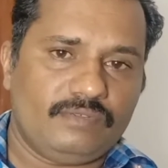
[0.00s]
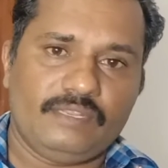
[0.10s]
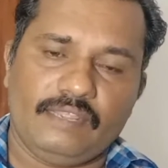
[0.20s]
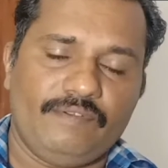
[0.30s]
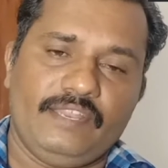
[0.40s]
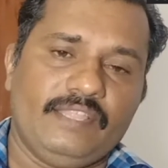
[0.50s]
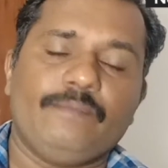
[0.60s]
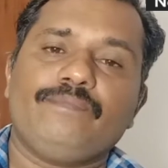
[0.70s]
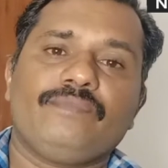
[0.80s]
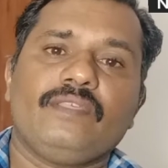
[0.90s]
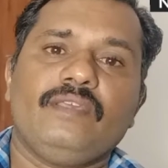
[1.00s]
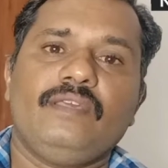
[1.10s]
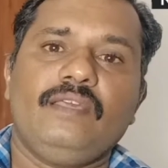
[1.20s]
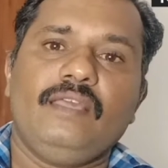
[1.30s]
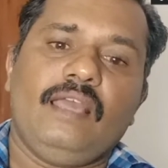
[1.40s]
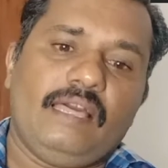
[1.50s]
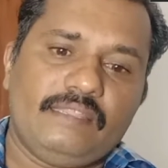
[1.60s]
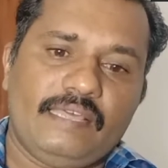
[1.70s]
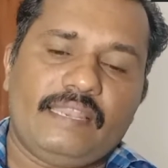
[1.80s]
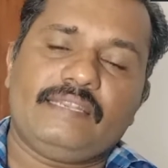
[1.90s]
இருக்க வேண்டியதான் அதை
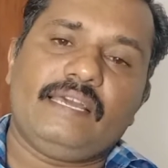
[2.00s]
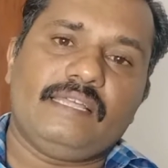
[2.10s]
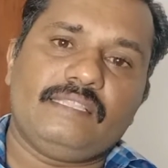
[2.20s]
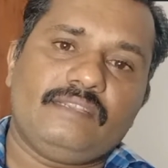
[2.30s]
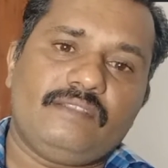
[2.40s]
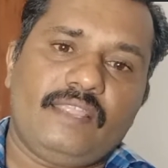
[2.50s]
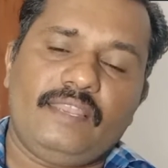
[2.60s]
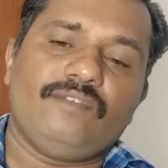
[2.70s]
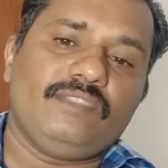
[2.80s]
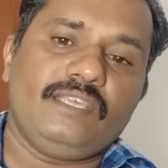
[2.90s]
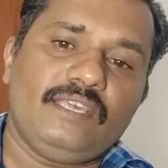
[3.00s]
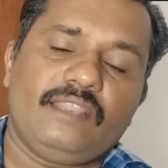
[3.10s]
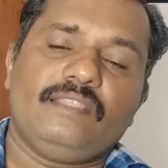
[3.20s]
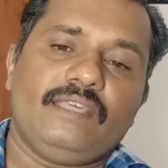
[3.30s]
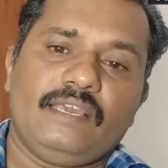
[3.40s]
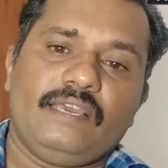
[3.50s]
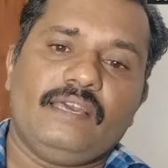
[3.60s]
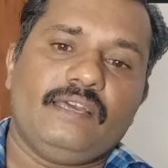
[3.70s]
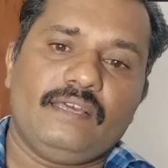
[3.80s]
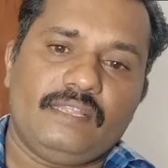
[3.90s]
டைரெக்டாக அந்த ட்ரெயின் வந்து இங்கேருந்து
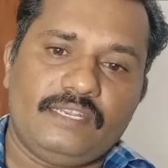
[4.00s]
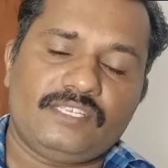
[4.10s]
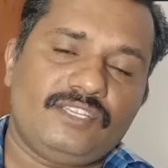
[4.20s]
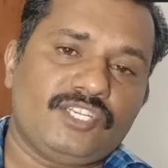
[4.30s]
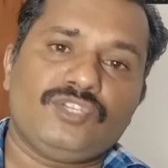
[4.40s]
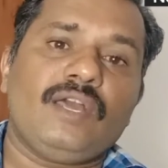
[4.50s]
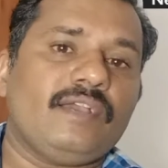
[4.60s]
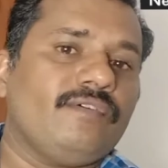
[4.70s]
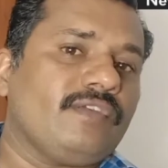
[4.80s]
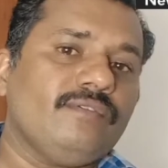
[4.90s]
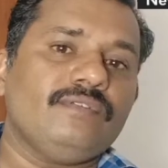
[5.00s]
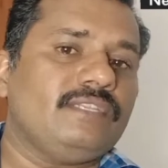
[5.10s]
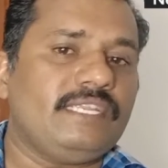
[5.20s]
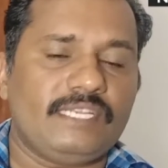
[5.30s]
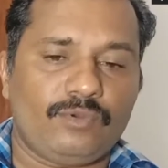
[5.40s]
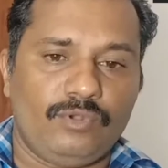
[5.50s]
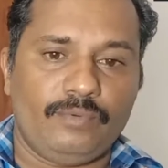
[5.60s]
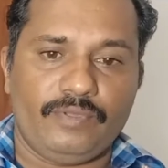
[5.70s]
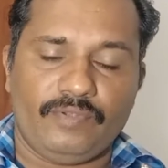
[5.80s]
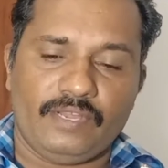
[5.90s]
எங்கே டெஸ்டினேஷனோ அங்கே வரைக்கும் நீட்டாக கொண்டு
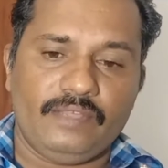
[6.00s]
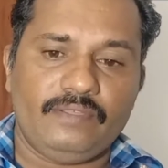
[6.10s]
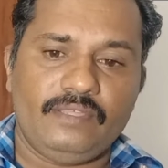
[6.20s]
போயிடுவாங்க